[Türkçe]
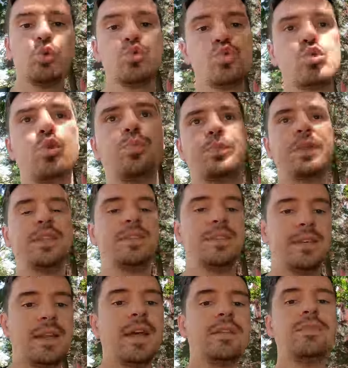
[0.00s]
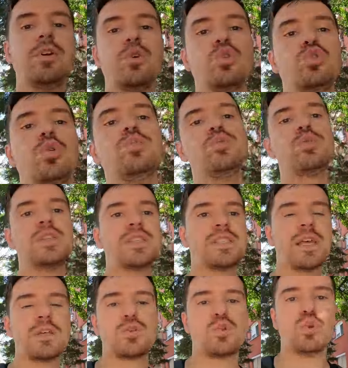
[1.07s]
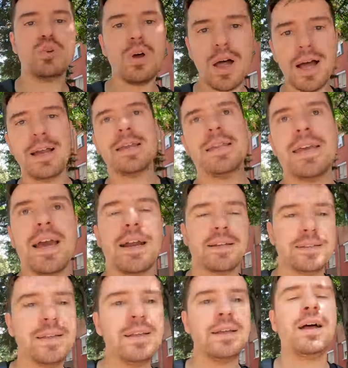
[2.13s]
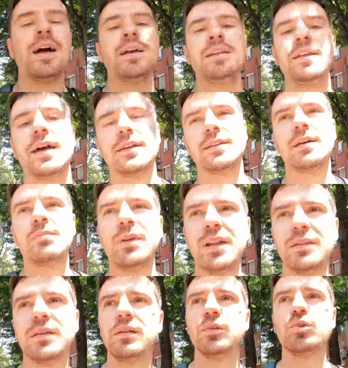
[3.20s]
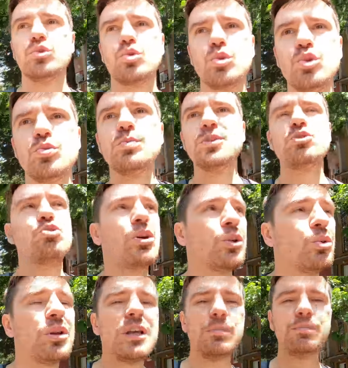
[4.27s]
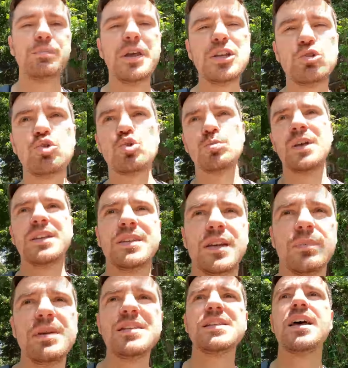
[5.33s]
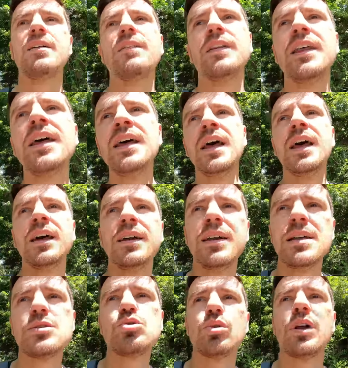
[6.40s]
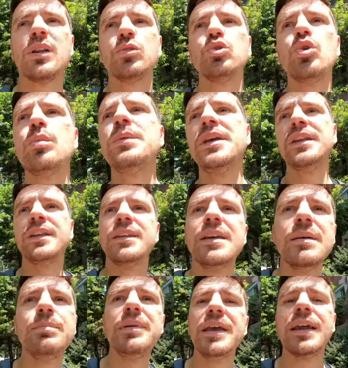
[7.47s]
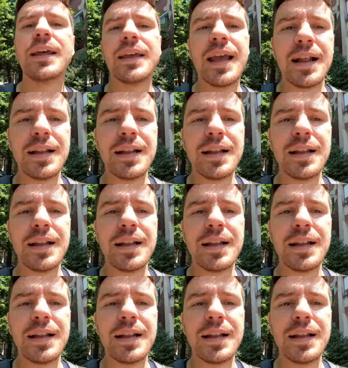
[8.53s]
Üsküp'te tren ve otobüs istasyonu aynı yerde. Aynı yerden bilet alıyorsunuz. Biz şu an oraya 500 metre mesafede restoran Domini diye bir yere